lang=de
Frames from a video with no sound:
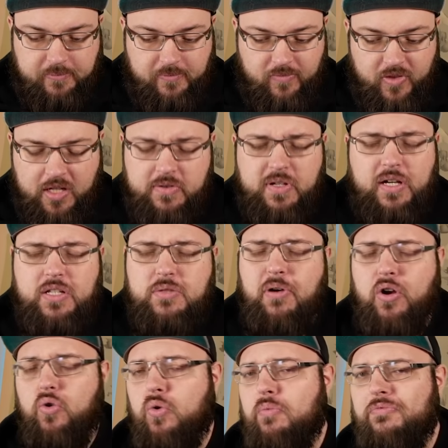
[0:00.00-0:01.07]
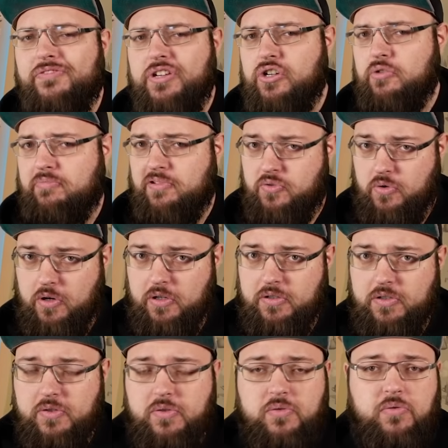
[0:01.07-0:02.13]
ich sage jetzt mal, Umwege
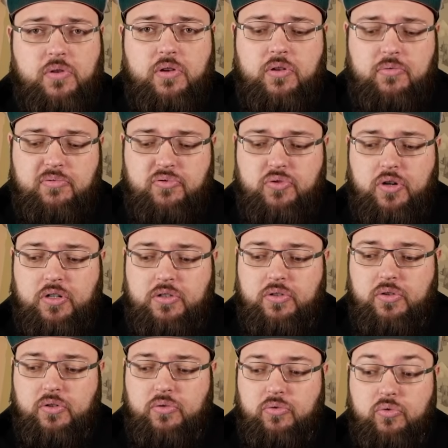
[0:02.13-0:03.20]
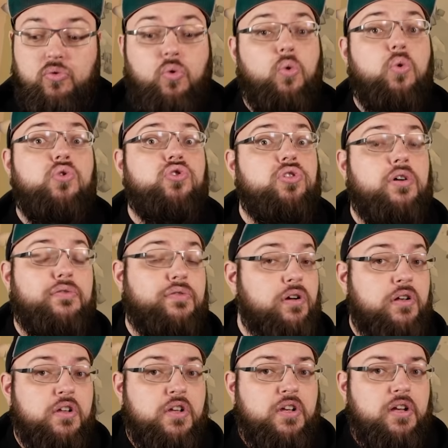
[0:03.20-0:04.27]
besorgtes, äh, besorgte Rohstoffe,
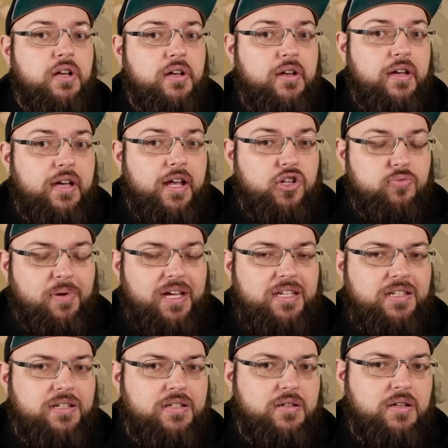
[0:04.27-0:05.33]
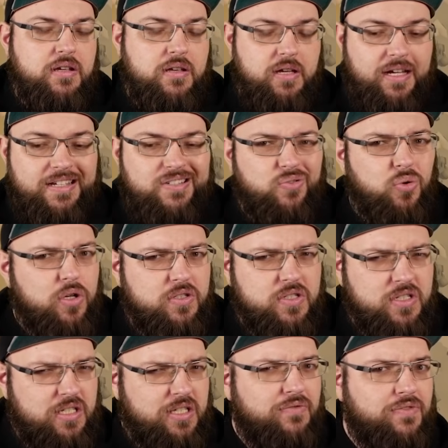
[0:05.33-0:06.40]
äh, entsprechend
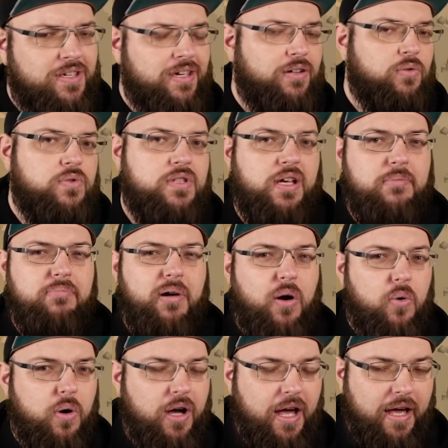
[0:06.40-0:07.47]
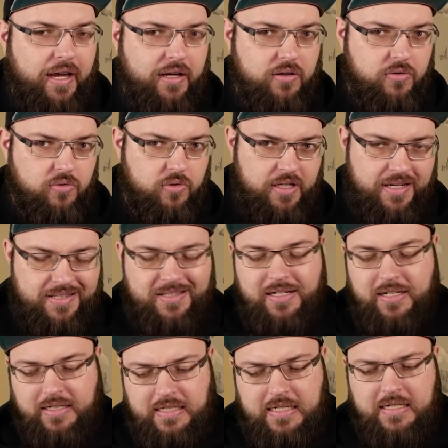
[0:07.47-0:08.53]
Ressourcen, die wir in unseren Brauereien oder
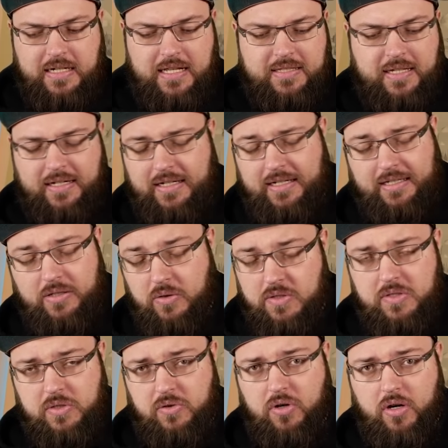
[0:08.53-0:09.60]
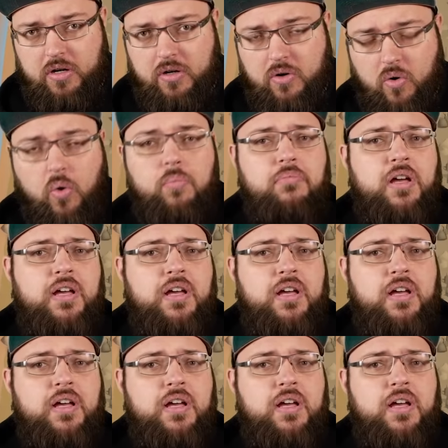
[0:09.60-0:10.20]
Destillerien letztendlich nutzen können, um